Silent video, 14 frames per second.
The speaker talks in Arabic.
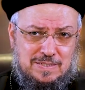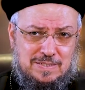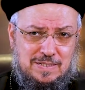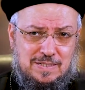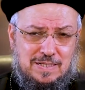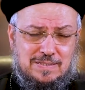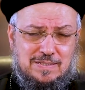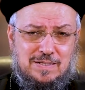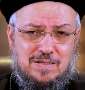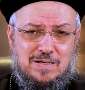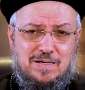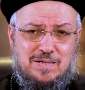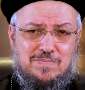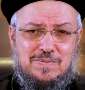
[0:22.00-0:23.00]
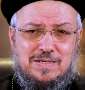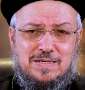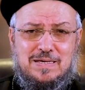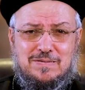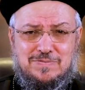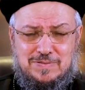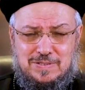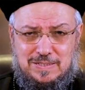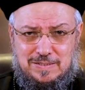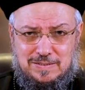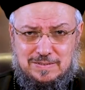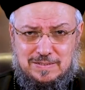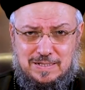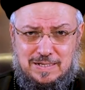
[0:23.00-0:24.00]
زينة القلب
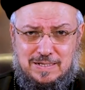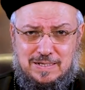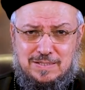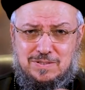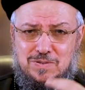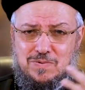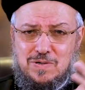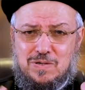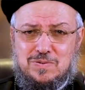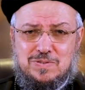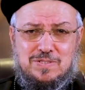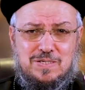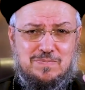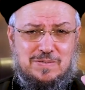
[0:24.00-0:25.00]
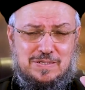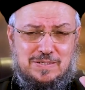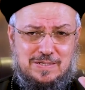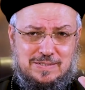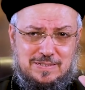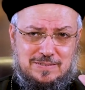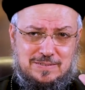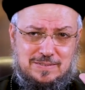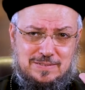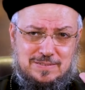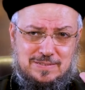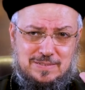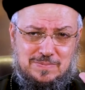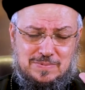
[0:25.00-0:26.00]
الخفي الذي هو قدام الله كثير
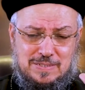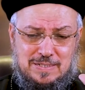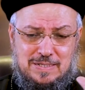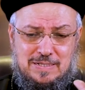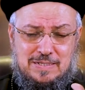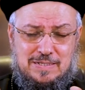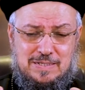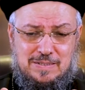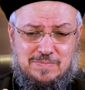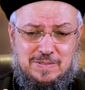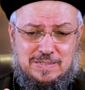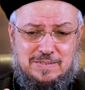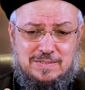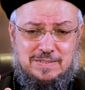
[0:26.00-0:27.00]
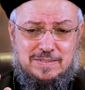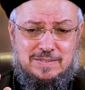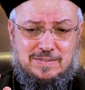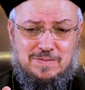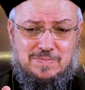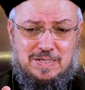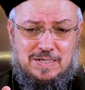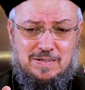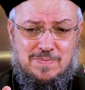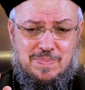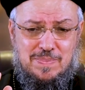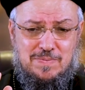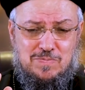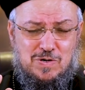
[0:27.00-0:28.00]
السمن البنت اللي
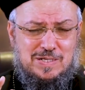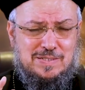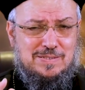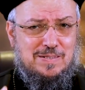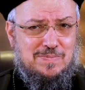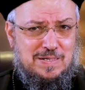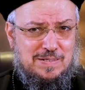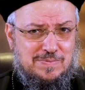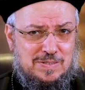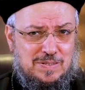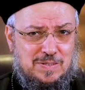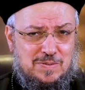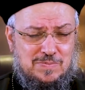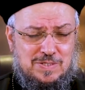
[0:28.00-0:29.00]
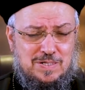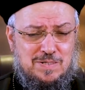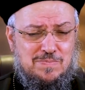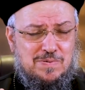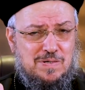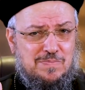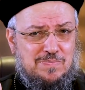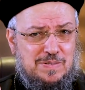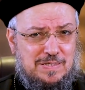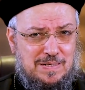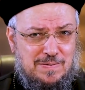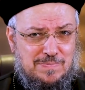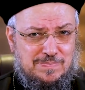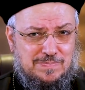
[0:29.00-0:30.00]
تبقى مؤدبة تحب
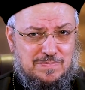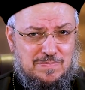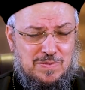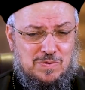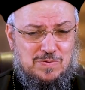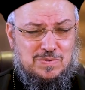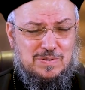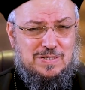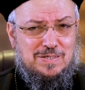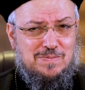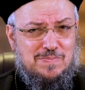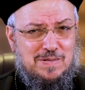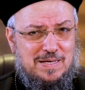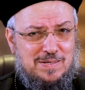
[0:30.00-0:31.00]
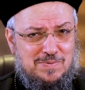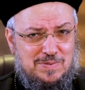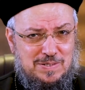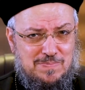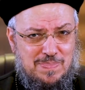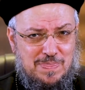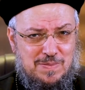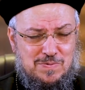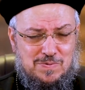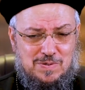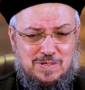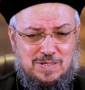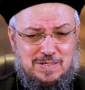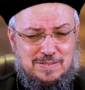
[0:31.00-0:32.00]
ربنا وطيبة قوي
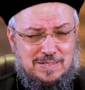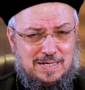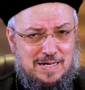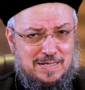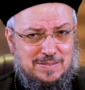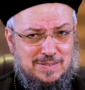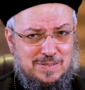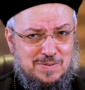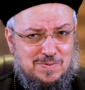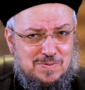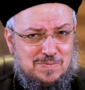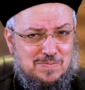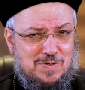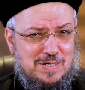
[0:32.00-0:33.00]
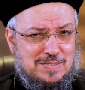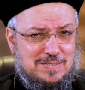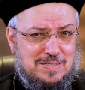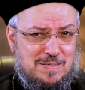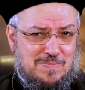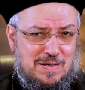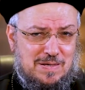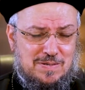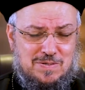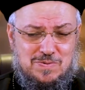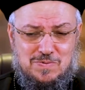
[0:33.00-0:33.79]
وخاضعة ومهذبة